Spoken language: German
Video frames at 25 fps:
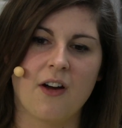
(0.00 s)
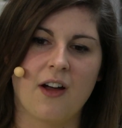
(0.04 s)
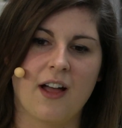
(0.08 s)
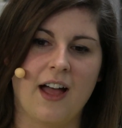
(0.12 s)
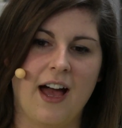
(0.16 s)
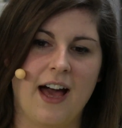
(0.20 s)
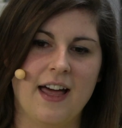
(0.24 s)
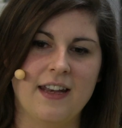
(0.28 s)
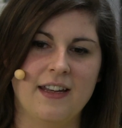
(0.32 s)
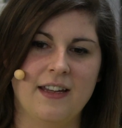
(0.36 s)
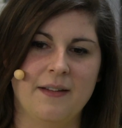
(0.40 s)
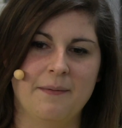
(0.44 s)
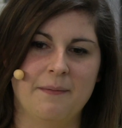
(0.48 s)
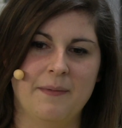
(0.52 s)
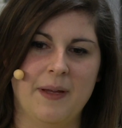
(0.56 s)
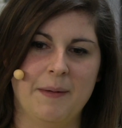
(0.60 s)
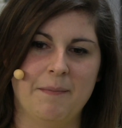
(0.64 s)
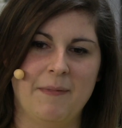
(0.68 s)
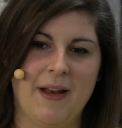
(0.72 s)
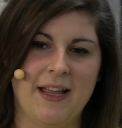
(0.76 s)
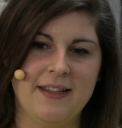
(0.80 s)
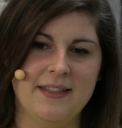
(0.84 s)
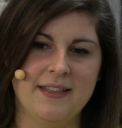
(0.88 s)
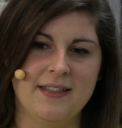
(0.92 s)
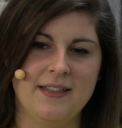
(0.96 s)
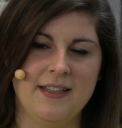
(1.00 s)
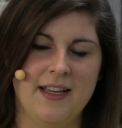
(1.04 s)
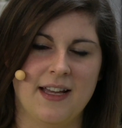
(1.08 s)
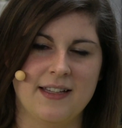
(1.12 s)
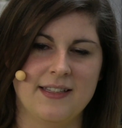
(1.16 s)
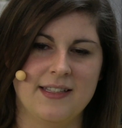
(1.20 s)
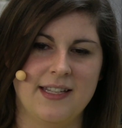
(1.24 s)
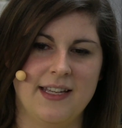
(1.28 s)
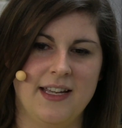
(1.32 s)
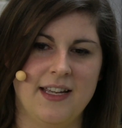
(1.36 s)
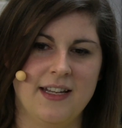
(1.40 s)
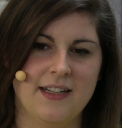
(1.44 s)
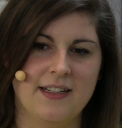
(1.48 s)
auch gerade im, im, letzten
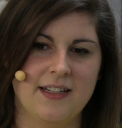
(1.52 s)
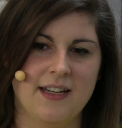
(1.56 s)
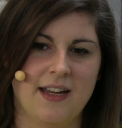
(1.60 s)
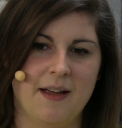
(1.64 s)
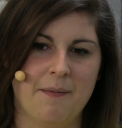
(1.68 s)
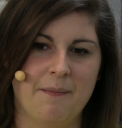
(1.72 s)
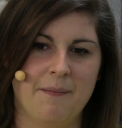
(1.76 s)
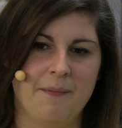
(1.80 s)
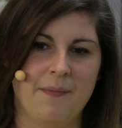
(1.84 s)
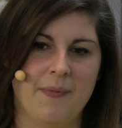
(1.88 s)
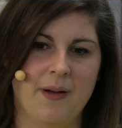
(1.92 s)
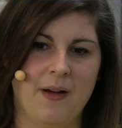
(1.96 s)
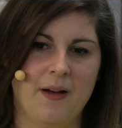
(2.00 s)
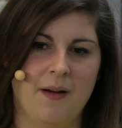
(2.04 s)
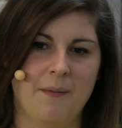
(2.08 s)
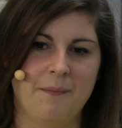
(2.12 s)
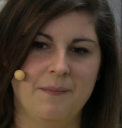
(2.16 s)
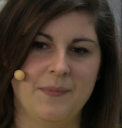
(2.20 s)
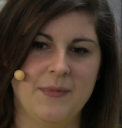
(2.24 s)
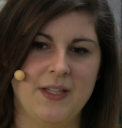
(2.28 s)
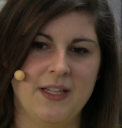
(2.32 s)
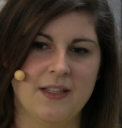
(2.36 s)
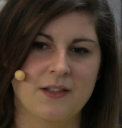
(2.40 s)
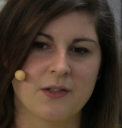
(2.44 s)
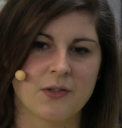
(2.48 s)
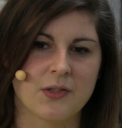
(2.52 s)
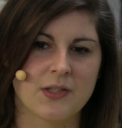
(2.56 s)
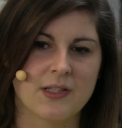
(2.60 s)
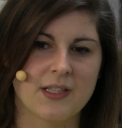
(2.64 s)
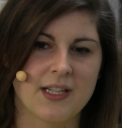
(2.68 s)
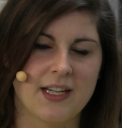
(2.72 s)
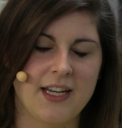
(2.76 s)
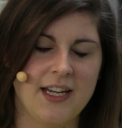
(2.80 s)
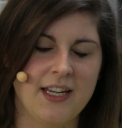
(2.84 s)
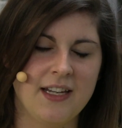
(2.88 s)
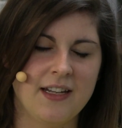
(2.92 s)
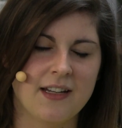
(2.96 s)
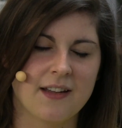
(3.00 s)
Jahrzehnt haben ähm, die
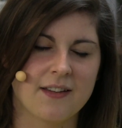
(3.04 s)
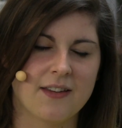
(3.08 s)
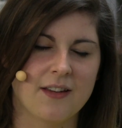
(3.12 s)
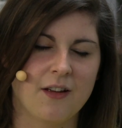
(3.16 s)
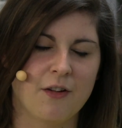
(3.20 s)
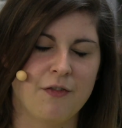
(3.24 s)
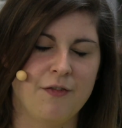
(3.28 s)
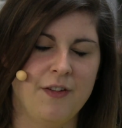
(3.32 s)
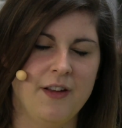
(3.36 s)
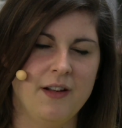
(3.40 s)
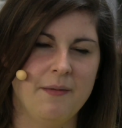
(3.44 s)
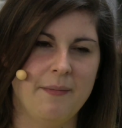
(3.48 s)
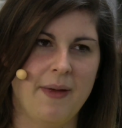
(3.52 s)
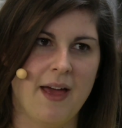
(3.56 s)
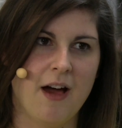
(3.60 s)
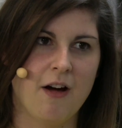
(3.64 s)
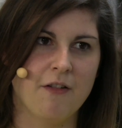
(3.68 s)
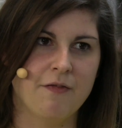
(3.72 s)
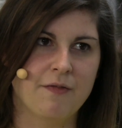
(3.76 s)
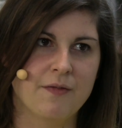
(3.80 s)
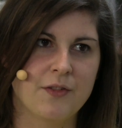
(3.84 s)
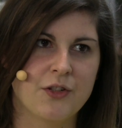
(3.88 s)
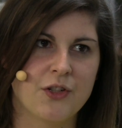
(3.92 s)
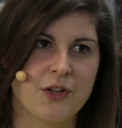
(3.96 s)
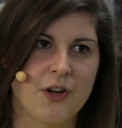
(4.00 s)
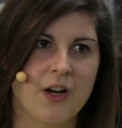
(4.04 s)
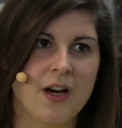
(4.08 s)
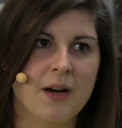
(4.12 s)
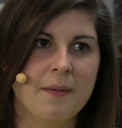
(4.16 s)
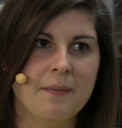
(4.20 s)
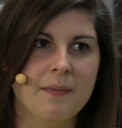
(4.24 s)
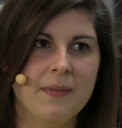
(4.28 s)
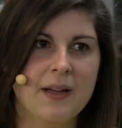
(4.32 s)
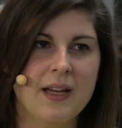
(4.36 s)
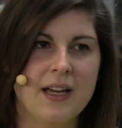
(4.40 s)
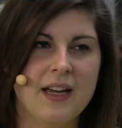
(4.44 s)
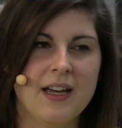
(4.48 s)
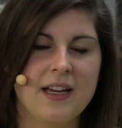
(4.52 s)
Industrien das auch viel mehr auf dem
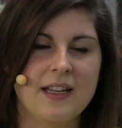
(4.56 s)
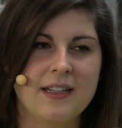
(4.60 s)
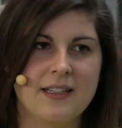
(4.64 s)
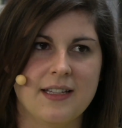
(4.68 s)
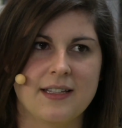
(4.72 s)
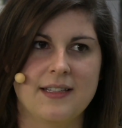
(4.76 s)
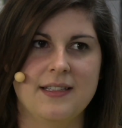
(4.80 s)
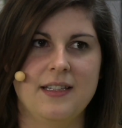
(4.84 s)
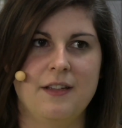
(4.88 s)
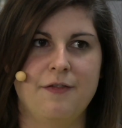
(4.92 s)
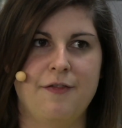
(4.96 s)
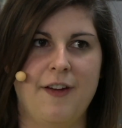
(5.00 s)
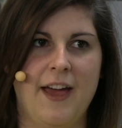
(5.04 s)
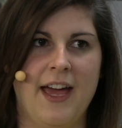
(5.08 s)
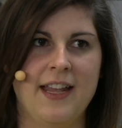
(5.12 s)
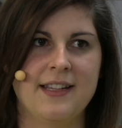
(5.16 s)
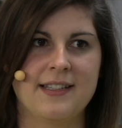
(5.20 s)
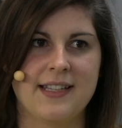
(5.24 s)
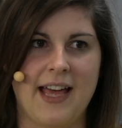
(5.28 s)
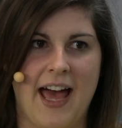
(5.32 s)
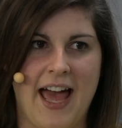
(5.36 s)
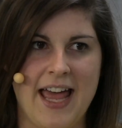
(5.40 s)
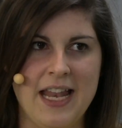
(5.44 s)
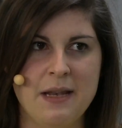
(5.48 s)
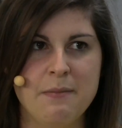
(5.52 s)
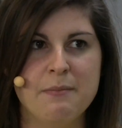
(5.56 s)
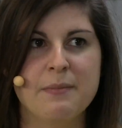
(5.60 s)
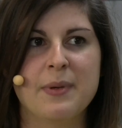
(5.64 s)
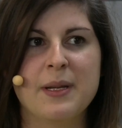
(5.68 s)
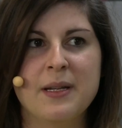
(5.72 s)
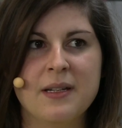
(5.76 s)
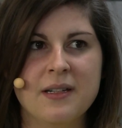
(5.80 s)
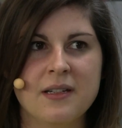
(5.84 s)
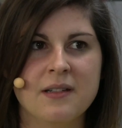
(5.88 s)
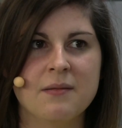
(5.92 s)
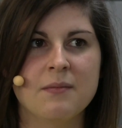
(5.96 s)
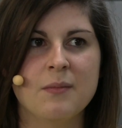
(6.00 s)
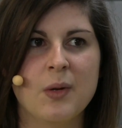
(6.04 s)
Schirm, dass sie Fans
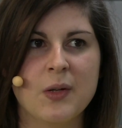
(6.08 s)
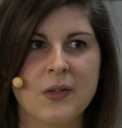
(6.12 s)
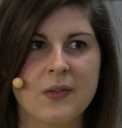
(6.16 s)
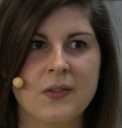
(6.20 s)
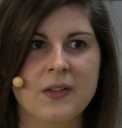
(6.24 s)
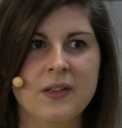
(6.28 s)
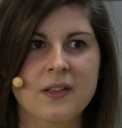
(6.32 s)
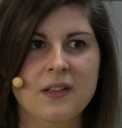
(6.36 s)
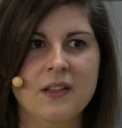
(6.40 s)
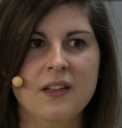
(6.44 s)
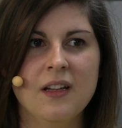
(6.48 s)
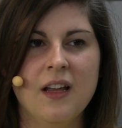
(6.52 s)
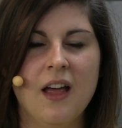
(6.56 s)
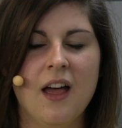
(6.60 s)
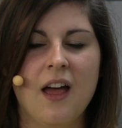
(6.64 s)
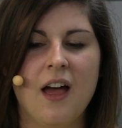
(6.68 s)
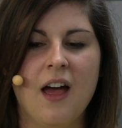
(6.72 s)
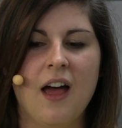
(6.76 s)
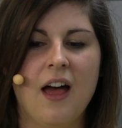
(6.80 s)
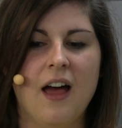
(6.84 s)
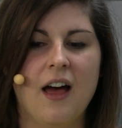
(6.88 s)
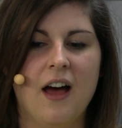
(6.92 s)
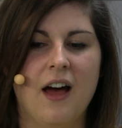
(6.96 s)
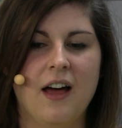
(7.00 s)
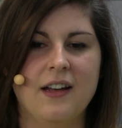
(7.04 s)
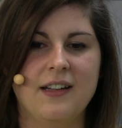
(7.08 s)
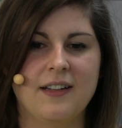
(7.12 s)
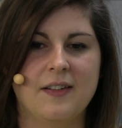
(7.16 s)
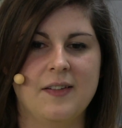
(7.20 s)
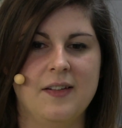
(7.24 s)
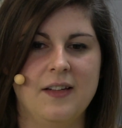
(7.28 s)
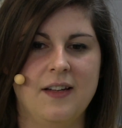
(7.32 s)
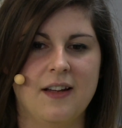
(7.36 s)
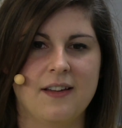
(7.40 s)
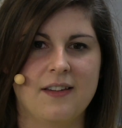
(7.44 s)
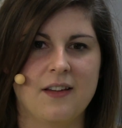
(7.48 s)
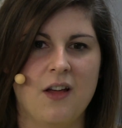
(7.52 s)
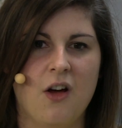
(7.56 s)
einbinden müssen, äh, dass
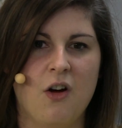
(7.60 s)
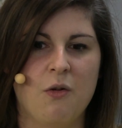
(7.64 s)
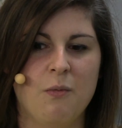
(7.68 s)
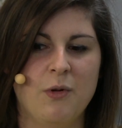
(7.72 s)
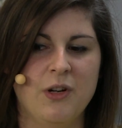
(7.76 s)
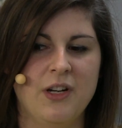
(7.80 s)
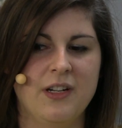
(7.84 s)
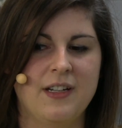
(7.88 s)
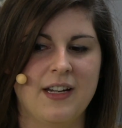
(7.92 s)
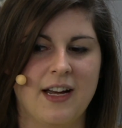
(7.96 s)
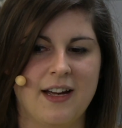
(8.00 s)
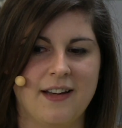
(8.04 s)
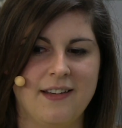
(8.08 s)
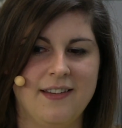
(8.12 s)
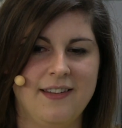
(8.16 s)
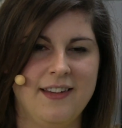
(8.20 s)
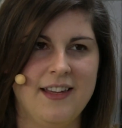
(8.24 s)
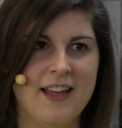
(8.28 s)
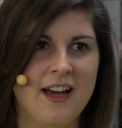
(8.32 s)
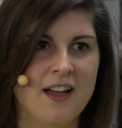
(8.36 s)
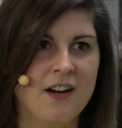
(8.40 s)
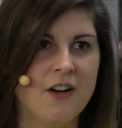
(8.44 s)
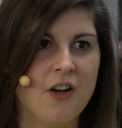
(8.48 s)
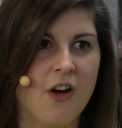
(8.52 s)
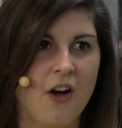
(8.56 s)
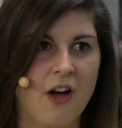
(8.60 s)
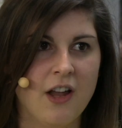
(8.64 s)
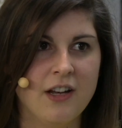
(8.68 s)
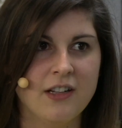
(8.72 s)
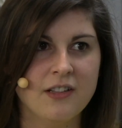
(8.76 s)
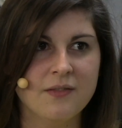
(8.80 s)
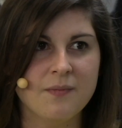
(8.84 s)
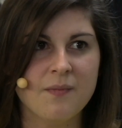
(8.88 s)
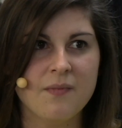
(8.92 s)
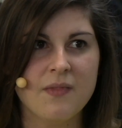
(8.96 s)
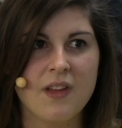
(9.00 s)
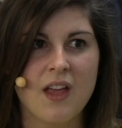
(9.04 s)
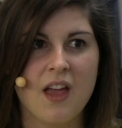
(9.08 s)
sie das auch monetarisieren
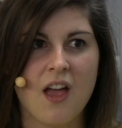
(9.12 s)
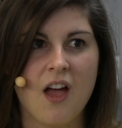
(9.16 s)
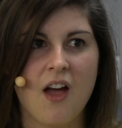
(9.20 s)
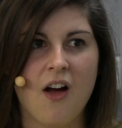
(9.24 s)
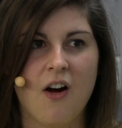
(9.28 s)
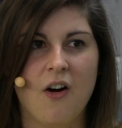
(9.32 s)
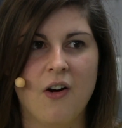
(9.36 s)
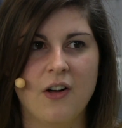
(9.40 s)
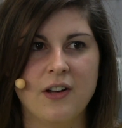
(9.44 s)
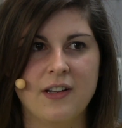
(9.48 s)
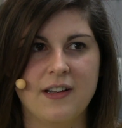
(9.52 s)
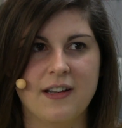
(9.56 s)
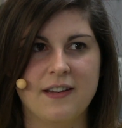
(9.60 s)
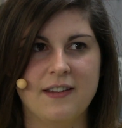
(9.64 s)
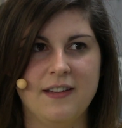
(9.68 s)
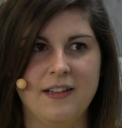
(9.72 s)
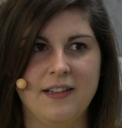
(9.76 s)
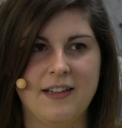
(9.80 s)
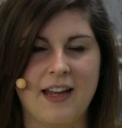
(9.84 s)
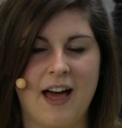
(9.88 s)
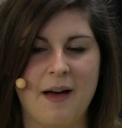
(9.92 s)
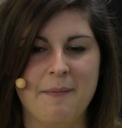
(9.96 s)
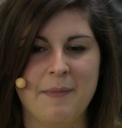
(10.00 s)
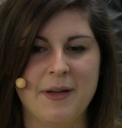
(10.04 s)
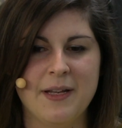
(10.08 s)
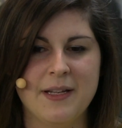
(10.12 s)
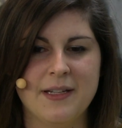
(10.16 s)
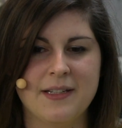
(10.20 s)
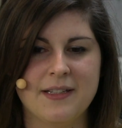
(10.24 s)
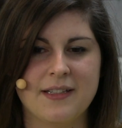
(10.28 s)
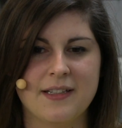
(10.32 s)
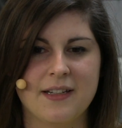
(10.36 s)
können und dass sie damit